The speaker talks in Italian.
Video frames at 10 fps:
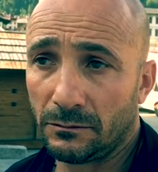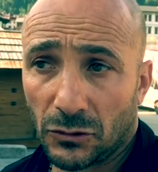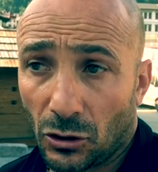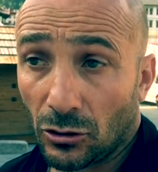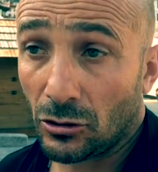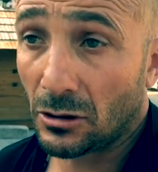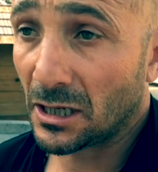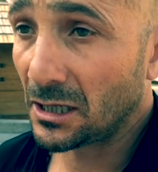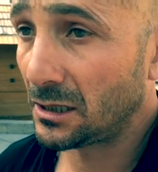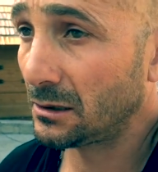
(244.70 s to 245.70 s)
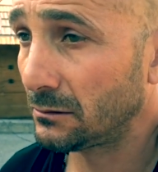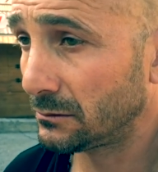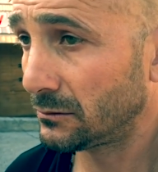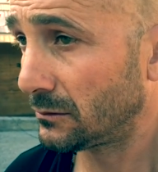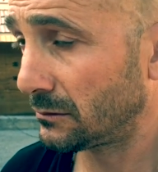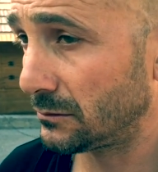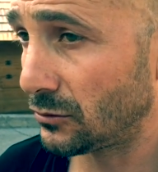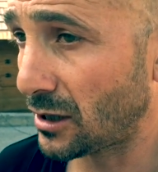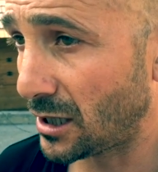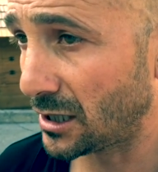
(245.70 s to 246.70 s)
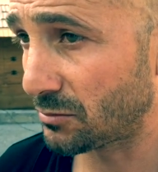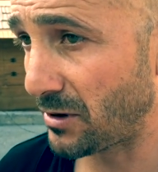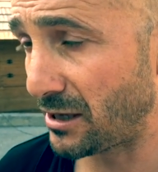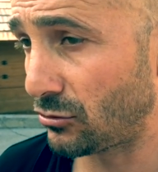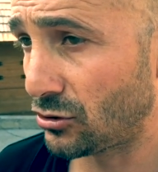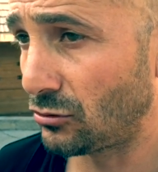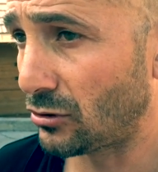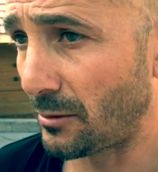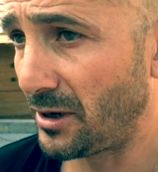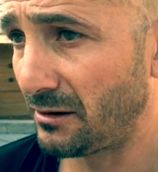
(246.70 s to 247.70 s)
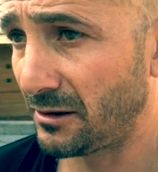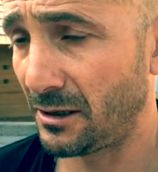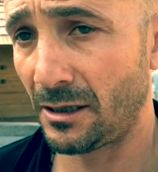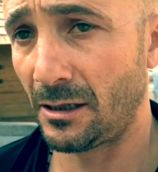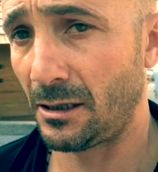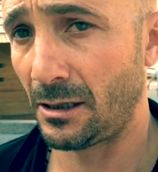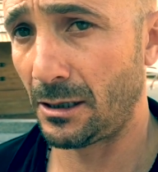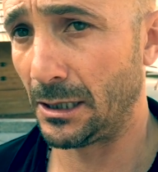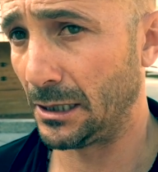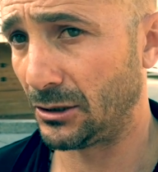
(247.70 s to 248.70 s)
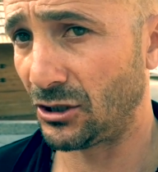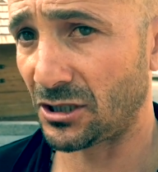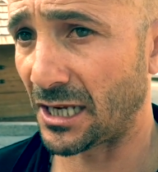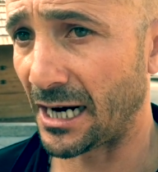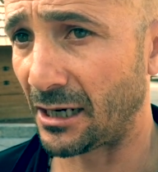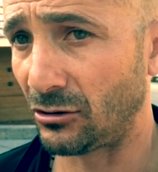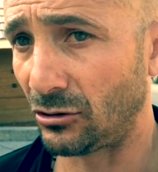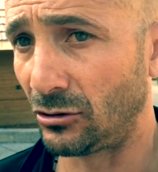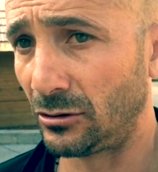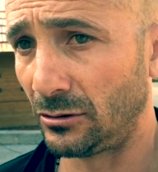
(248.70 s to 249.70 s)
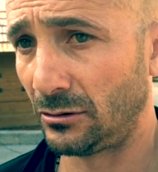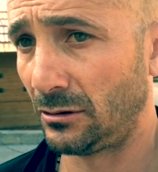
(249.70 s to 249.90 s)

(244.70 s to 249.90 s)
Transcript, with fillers: No, io non è che non aspetto, sicuramente eh, ci saranno